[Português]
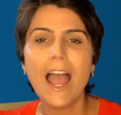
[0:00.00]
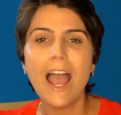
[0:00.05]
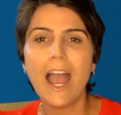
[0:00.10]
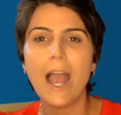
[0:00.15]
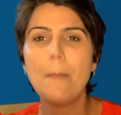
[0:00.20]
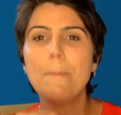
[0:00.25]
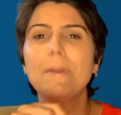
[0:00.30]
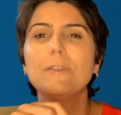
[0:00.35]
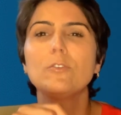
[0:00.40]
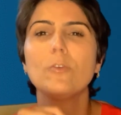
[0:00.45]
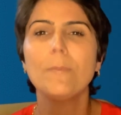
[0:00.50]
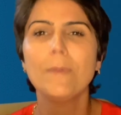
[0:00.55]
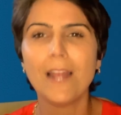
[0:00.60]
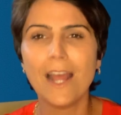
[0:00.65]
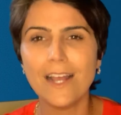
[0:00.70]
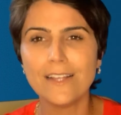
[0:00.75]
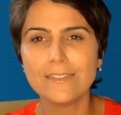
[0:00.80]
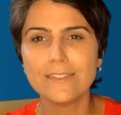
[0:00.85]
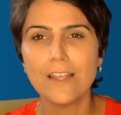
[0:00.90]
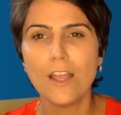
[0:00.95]
A
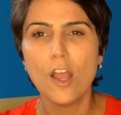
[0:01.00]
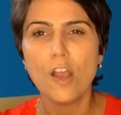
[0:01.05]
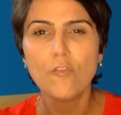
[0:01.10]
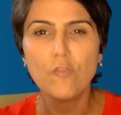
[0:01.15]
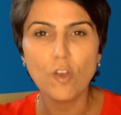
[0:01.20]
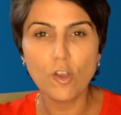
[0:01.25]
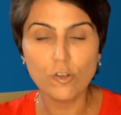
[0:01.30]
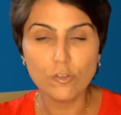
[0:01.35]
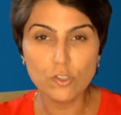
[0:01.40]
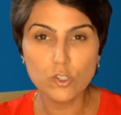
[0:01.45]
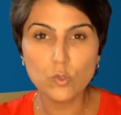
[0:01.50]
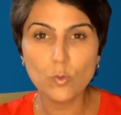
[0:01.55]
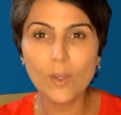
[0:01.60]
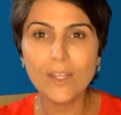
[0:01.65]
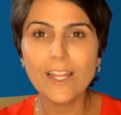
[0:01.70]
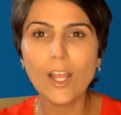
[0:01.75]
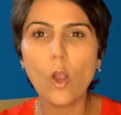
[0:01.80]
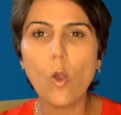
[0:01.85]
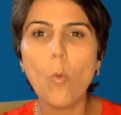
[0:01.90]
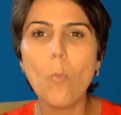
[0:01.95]
Petrobras foi
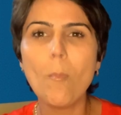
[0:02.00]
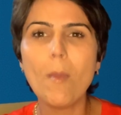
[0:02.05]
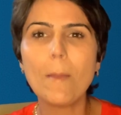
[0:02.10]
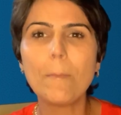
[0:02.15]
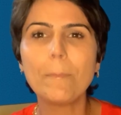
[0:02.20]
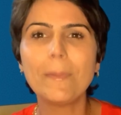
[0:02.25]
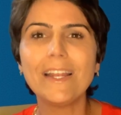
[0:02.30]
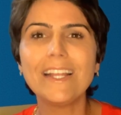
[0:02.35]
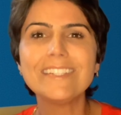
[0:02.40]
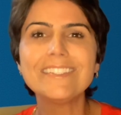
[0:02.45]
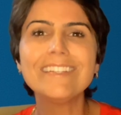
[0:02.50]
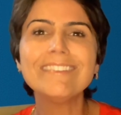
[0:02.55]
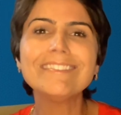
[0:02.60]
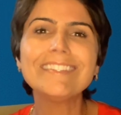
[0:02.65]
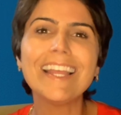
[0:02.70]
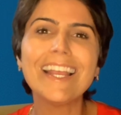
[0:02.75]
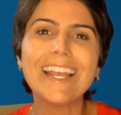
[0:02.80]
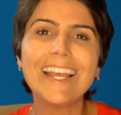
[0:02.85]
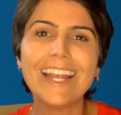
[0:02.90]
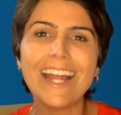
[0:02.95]
constituída como uma empresa
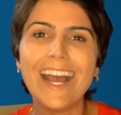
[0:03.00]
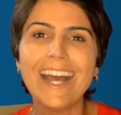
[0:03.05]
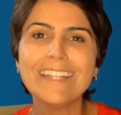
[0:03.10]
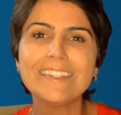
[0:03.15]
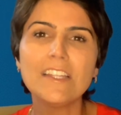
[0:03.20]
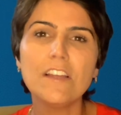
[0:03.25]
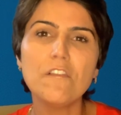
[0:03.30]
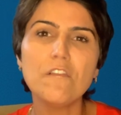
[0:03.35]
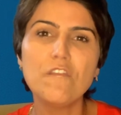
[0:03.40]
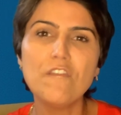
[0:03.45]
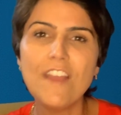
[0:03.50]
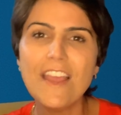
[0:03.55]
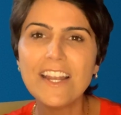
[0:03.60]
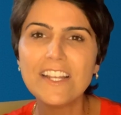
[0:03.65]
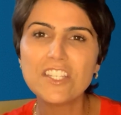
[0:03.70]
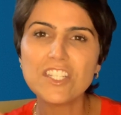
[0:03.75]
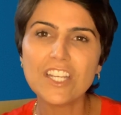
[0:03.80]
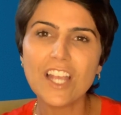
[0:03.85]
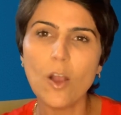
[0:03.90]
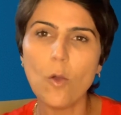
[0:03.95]
integrada
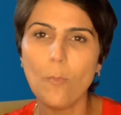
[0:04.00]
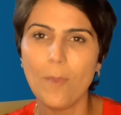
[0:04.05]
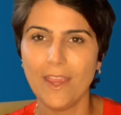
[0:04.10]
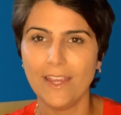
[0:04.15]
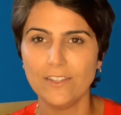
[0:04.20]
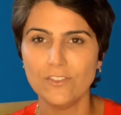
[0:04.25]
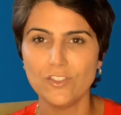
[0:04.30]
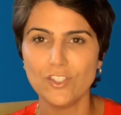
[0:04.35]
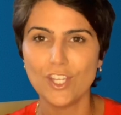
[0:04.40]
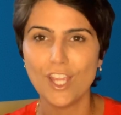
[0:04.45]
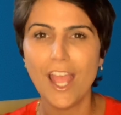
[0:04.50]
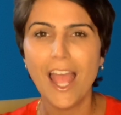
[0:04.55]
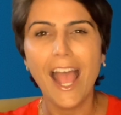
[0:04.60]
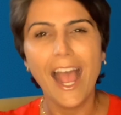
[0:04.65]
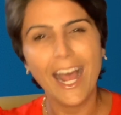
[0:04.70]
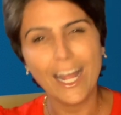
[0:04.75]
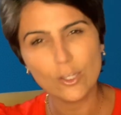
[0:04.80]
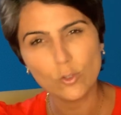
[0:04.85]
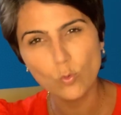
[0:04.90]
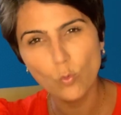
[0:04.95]
verticalmente
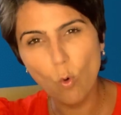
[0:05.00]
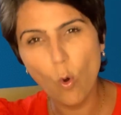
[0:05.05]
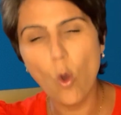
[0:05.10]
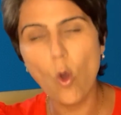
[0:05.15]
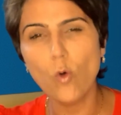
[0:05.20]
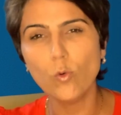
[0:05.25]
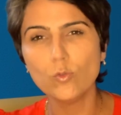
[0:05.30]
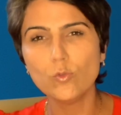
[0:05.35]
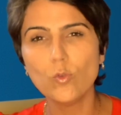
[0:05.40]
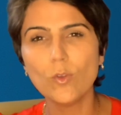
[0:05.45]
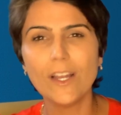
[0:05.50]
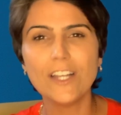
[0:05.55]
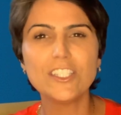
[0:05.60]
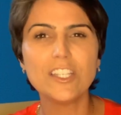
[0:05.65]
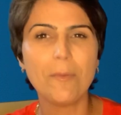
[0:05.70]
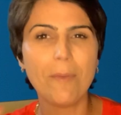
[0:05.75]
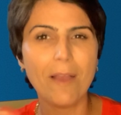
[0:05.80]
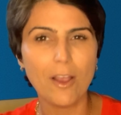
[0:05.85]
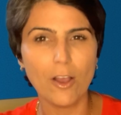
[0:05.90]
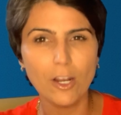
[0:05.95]
Atuou durante
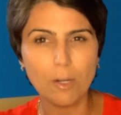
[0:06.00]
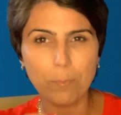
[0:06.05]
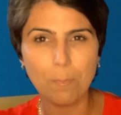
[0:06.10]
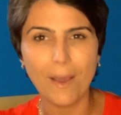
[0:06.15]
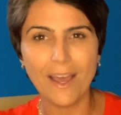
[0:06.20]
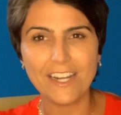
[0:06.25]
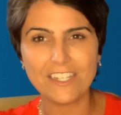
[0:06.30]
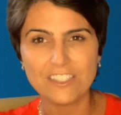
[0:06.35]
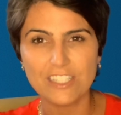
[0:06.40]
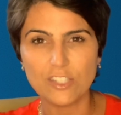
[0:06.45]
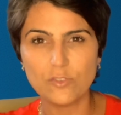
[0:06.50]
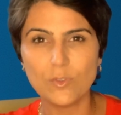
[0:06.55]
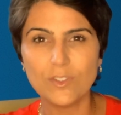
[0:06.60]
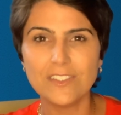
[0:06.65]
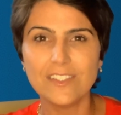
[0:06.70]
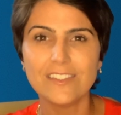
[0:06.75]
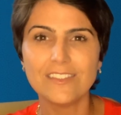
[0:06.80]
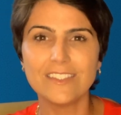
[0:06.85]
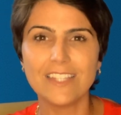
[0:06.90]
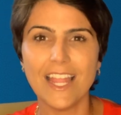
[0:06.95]
a maior parte da sua
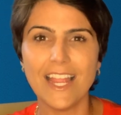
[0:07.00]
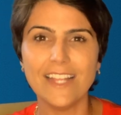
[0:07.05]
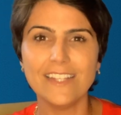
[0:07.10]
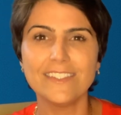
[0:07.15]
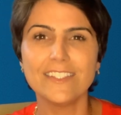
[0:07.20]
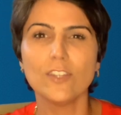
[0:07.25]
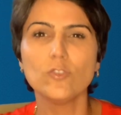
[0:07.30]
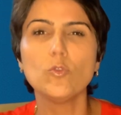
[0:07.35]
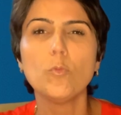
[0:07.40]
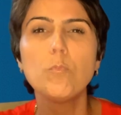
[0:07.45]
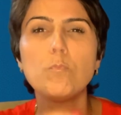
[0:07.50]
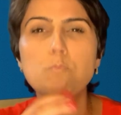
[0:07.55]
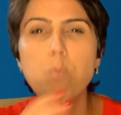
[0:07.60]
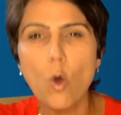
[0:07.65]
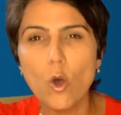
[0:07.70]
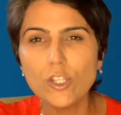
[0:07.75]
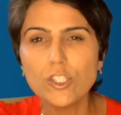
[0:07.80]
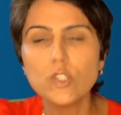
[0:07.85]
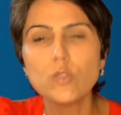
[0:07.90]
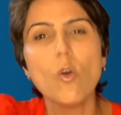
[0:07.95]
existência do
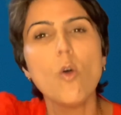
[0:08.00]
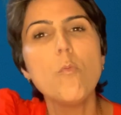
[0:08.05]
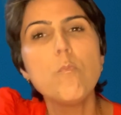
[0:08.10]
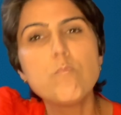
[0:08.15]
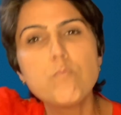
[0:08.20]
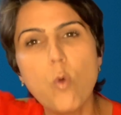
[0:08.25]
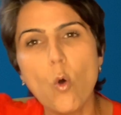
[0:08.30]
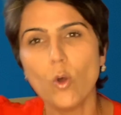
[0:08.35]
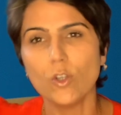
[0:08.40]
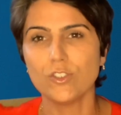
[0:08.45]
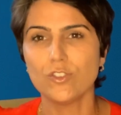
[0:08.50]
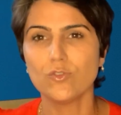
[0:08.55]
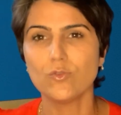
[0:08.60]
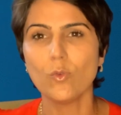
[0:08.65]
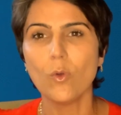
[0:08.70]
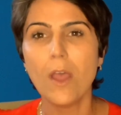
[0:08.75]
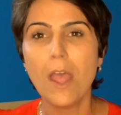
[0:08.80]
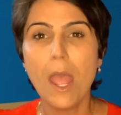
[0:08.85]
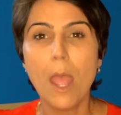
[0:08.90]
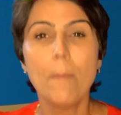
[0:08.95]
posto ao
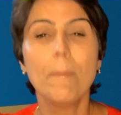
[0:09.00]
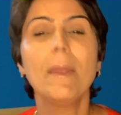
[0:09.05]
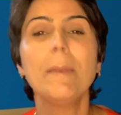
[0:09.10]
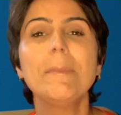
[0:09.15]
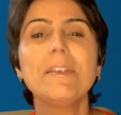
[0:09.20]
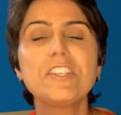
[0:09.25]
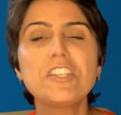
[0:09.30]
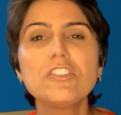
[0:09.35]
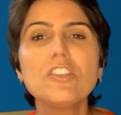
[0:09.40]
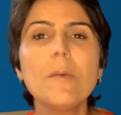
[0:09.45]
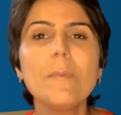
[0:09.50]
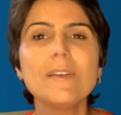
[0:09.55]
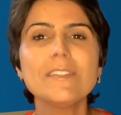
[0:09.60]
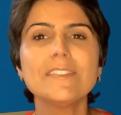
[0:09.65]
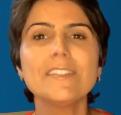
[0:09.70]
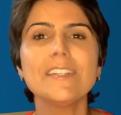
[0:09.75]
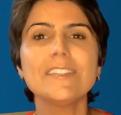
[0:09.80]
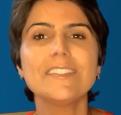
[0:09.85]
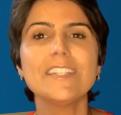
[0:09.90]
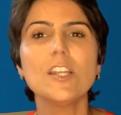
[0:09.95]
posto, permitindo
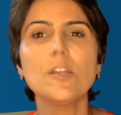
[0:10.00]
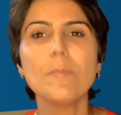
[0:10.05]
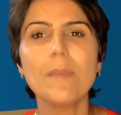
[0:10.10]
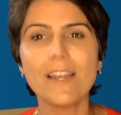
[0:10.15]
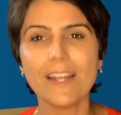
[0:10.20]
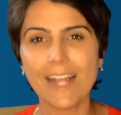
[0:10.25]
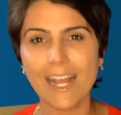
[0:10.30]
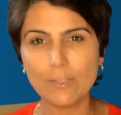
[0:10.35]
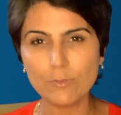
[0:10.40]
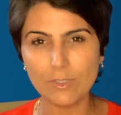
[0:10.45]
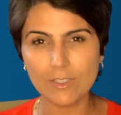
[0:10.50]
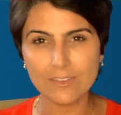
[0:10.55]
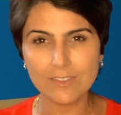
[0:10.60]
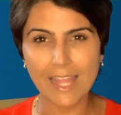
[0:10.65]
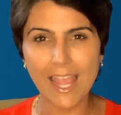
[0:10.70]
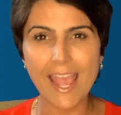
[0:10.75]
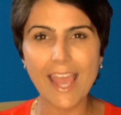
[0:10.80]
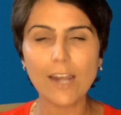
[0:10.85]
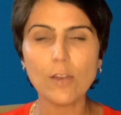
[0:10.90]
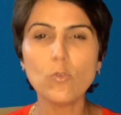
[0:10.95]
abastecer o mercado
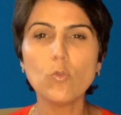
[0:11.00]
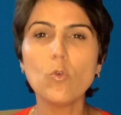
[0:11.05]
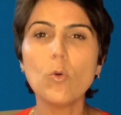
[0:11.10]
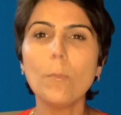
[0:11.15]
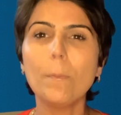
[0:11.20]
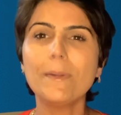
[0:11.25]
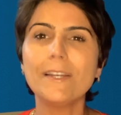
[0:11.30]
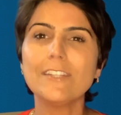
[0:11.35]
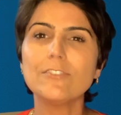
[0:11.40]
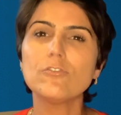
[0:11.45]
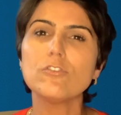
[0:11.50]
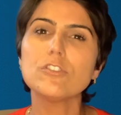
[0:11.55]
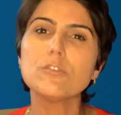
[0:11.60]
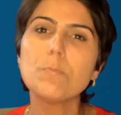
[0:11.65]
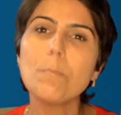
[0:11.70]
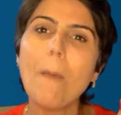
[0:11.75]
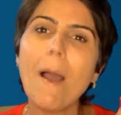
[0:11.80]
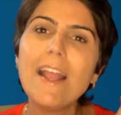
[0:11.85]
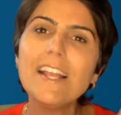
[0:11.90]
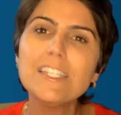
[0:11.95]
interno com preços
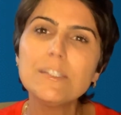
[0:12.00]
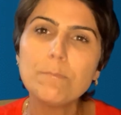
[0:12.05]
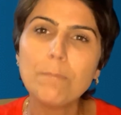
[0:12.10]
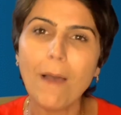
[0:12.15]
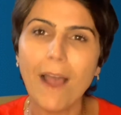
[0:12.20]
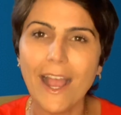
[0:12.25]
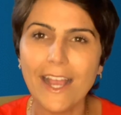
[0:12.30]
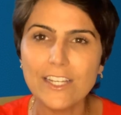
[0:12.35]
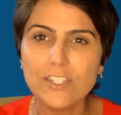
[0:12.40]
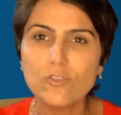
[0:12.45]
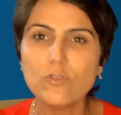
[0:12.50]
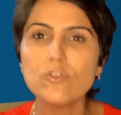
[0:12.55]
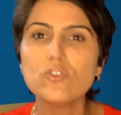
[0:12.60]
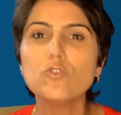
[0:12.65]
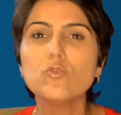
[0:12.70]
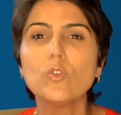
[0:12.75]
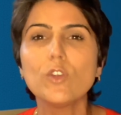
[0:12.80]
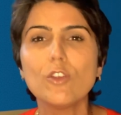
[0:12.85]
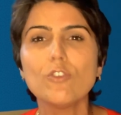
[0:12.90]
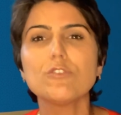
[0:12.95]
mais baixos
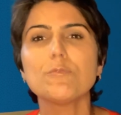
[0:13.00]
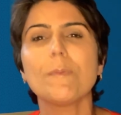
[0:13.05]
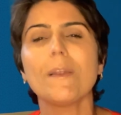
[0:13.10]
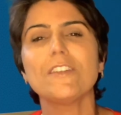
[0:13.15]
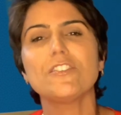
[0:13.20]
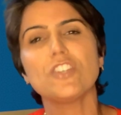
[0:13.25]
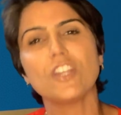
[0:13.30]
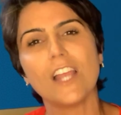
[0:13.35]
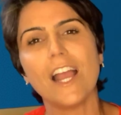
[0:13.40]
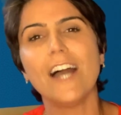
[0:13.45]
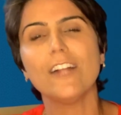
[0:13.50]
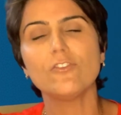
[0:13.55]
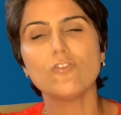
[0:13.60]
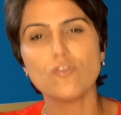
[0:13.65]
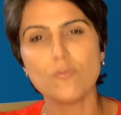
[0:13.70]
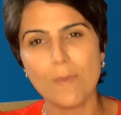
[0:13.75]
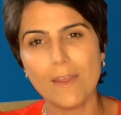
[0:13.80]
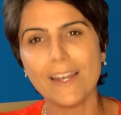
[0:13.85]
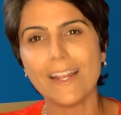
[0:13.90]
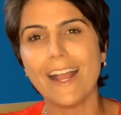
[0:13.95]
do que os praticados
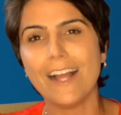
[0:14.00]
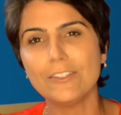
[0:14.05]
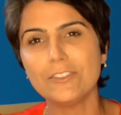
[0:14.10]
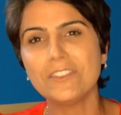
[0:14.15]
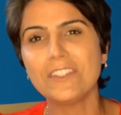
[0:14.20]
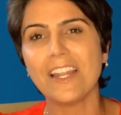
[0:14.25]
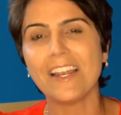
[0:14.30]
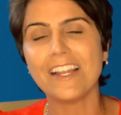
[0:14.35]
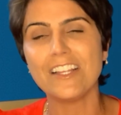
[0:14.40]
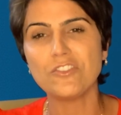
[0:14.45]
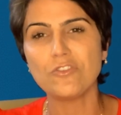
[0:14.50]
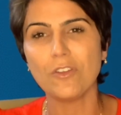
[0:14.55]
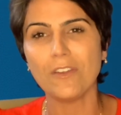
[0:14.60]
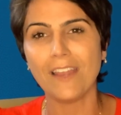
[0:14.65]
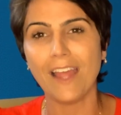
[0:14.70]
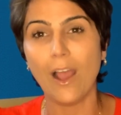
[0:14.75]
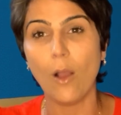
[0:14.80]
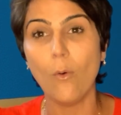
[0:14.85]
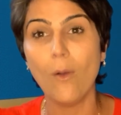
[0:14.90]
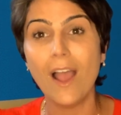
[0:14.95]
no mercado
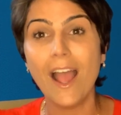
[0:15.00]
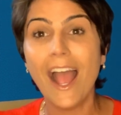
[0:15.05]
internacional.